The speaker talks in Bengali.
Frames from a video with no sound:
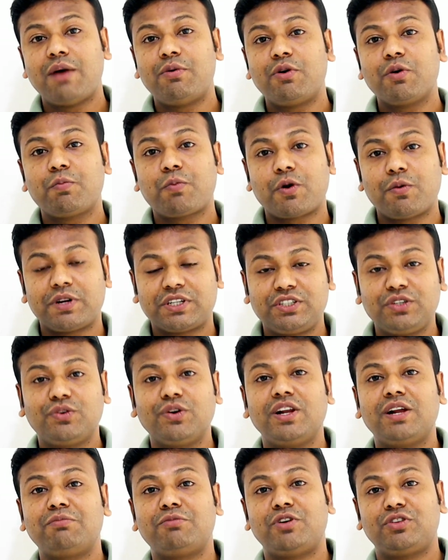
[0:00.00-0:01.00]
এবং প্রবাসী
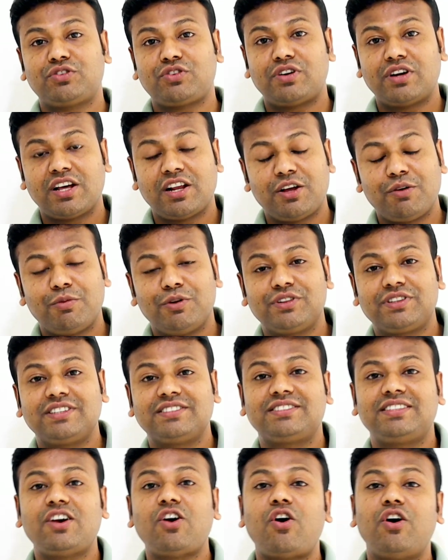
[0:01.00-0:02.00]
কল্যাণ মন্ত্রণালয়
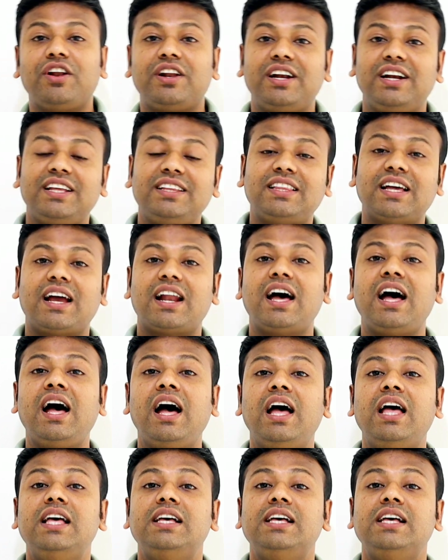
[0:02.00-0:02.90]
বলতেছে অলরেডি তারা